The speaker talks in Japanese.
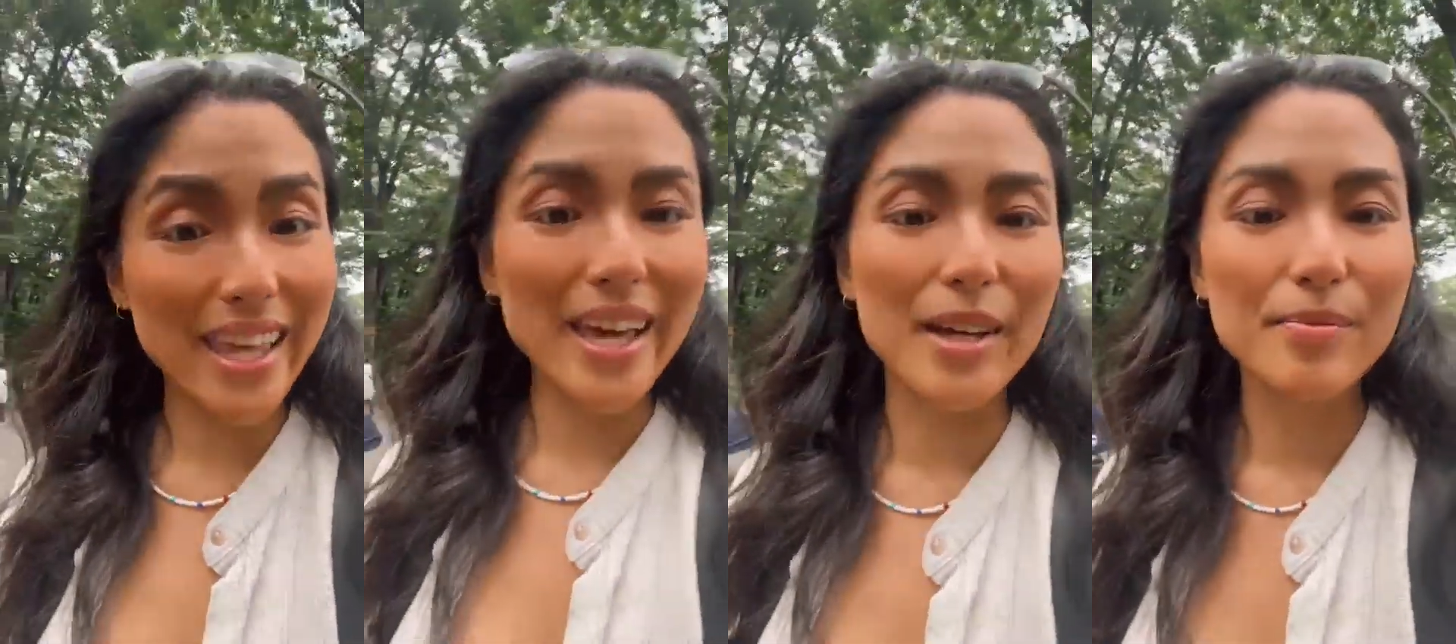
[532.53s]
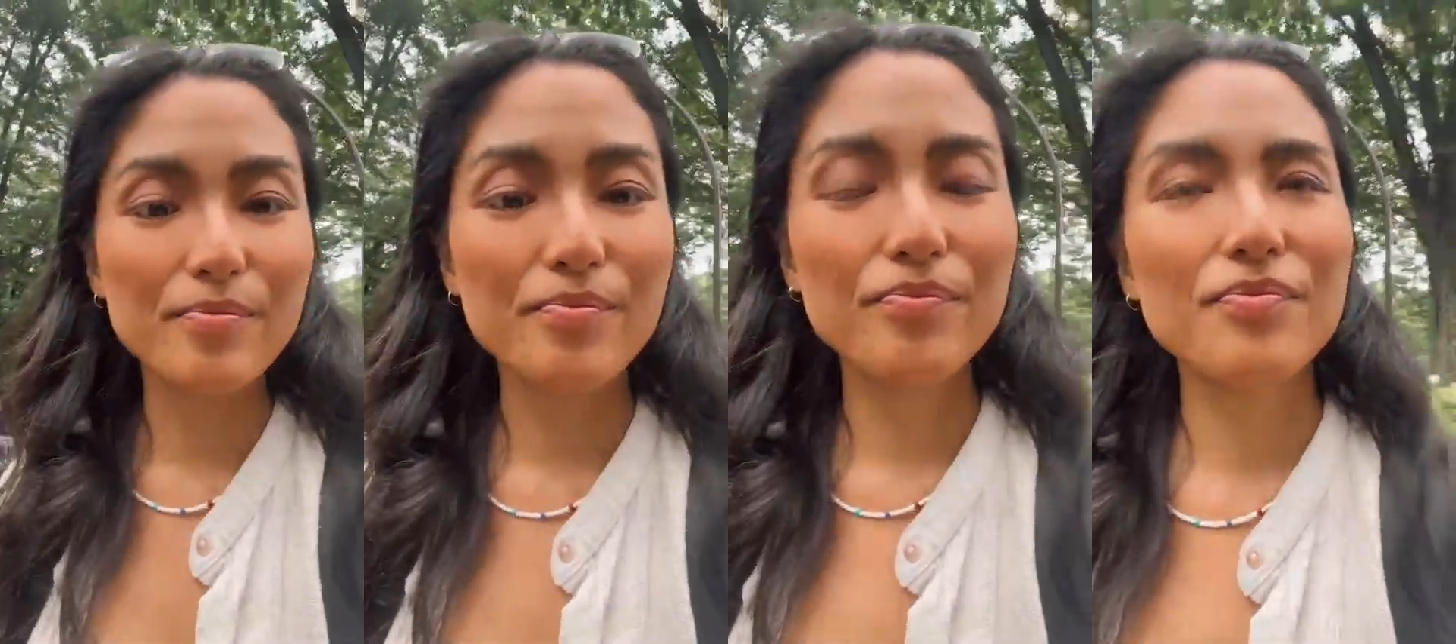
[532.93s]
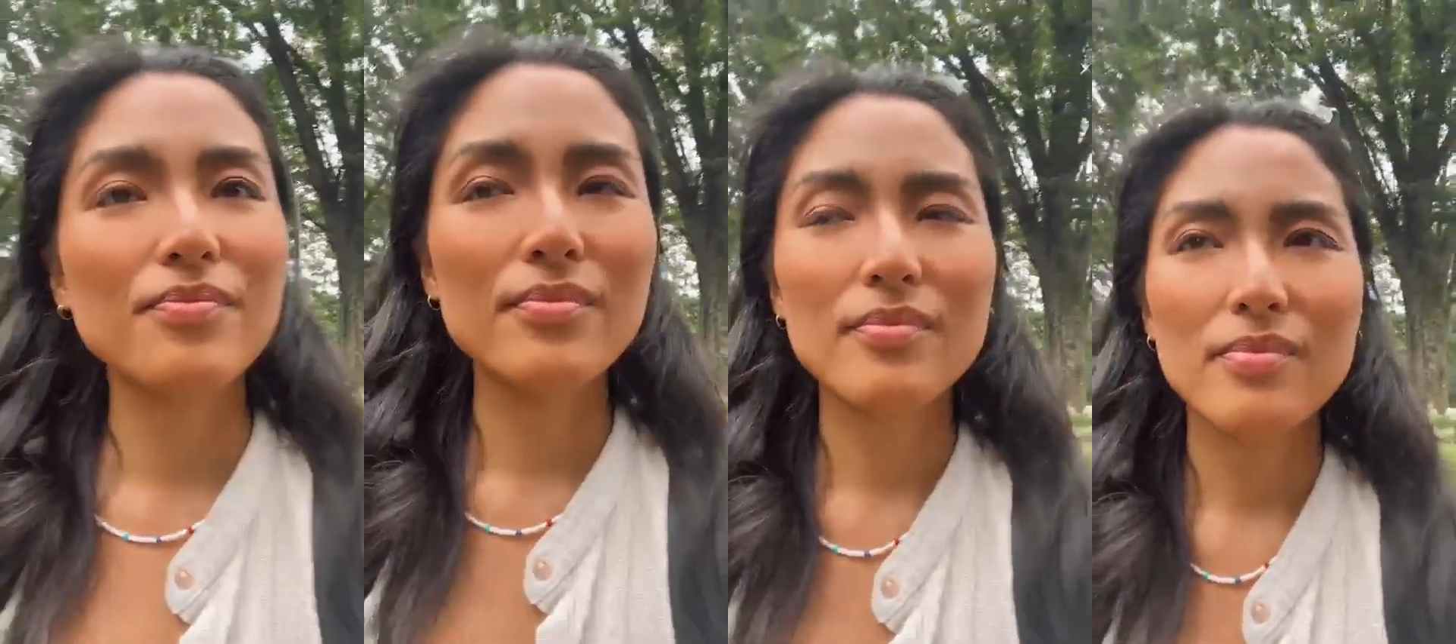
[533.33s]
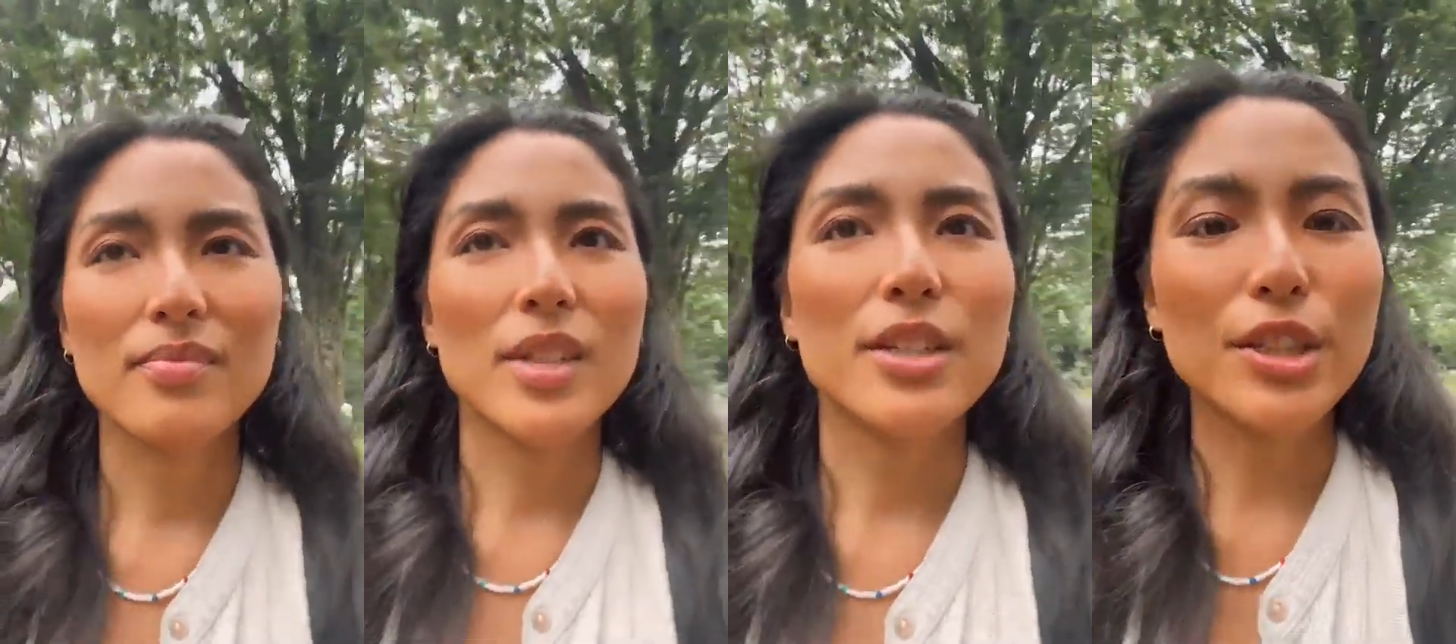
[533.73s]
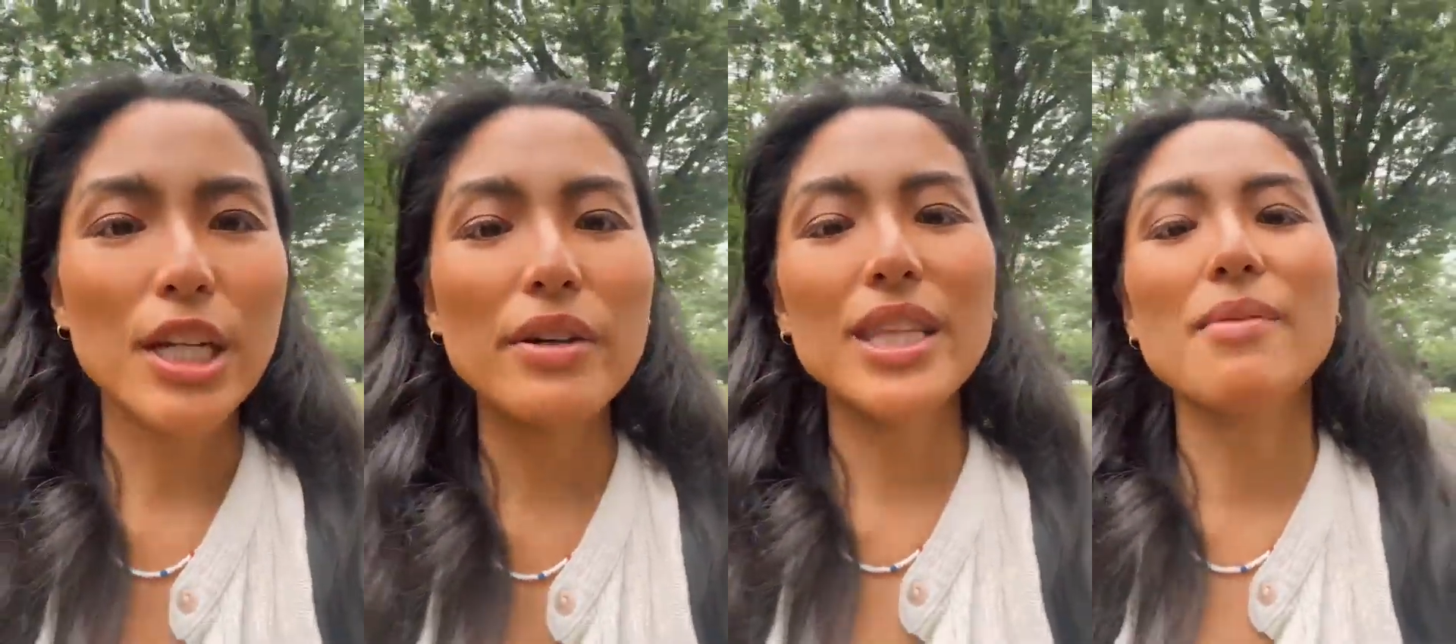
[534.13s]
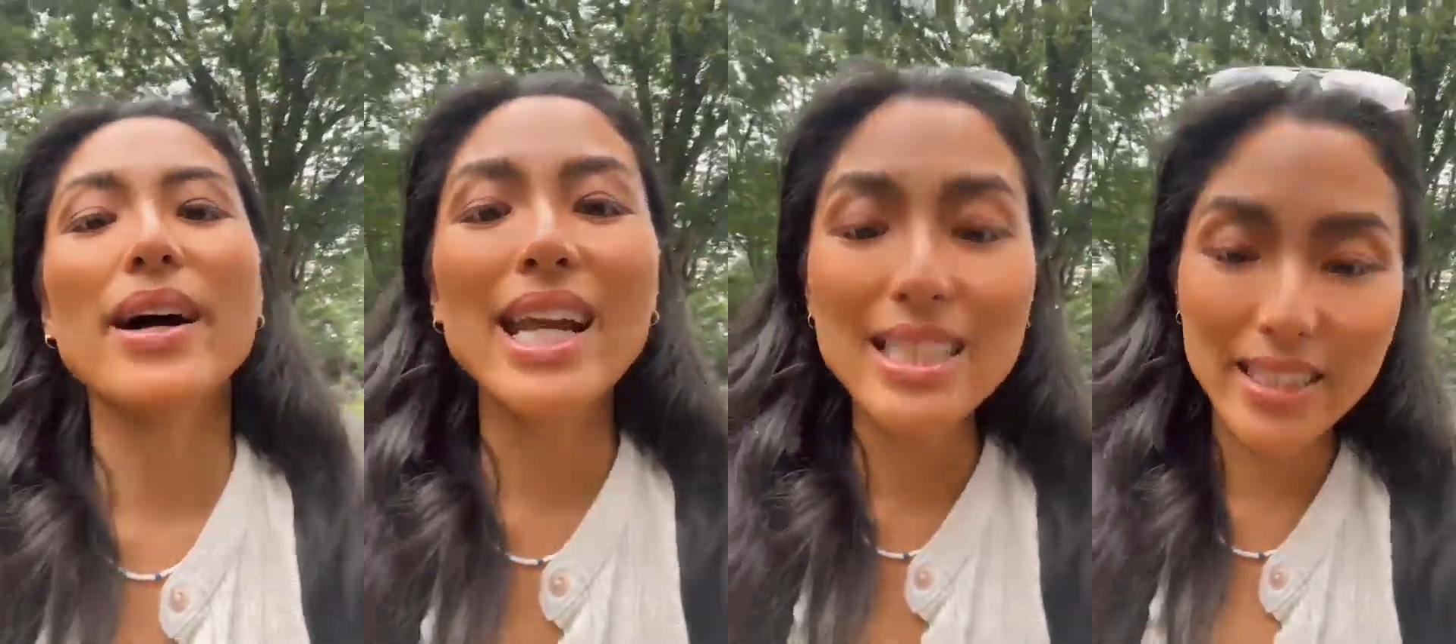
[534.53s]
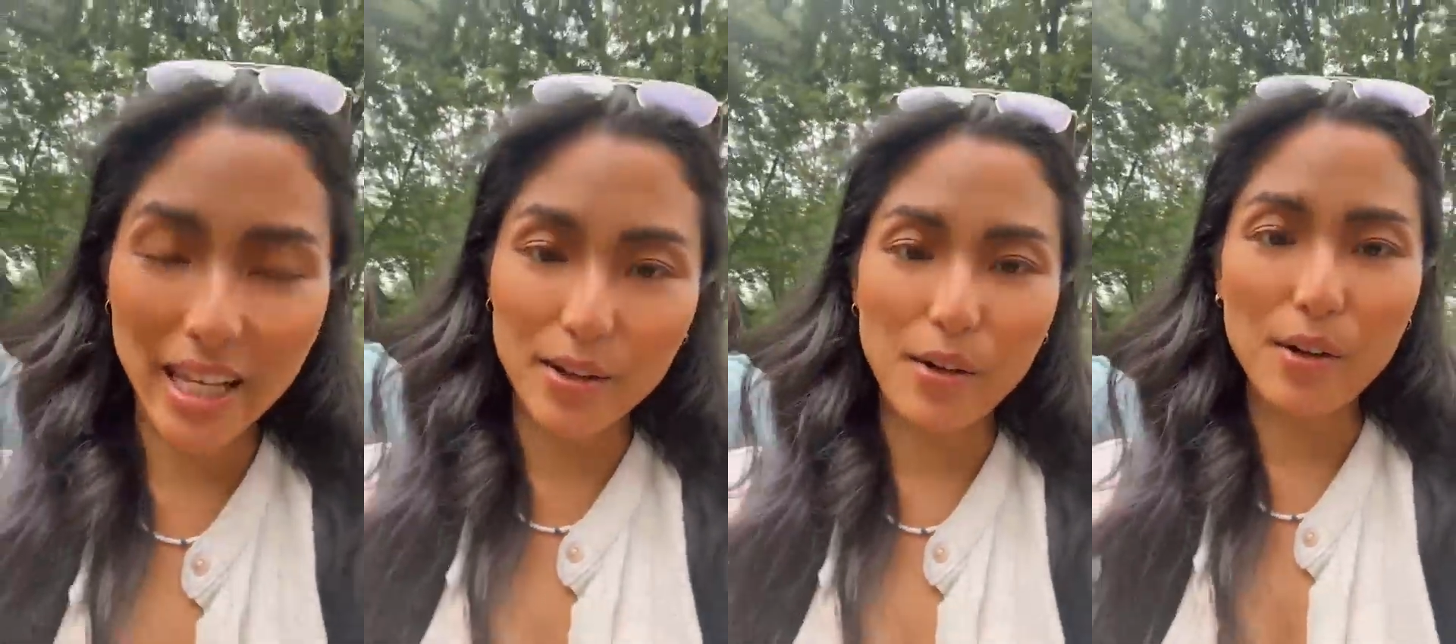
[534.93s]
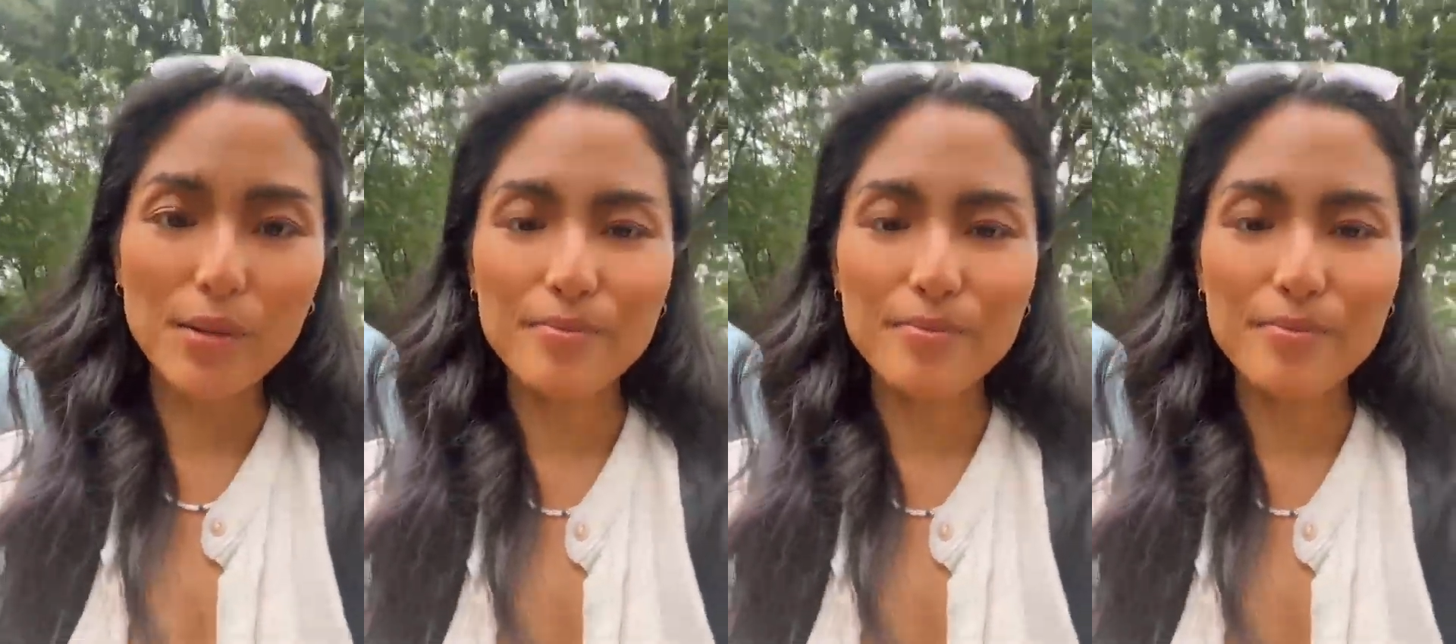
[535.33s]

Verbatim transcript: てそれを手放していこ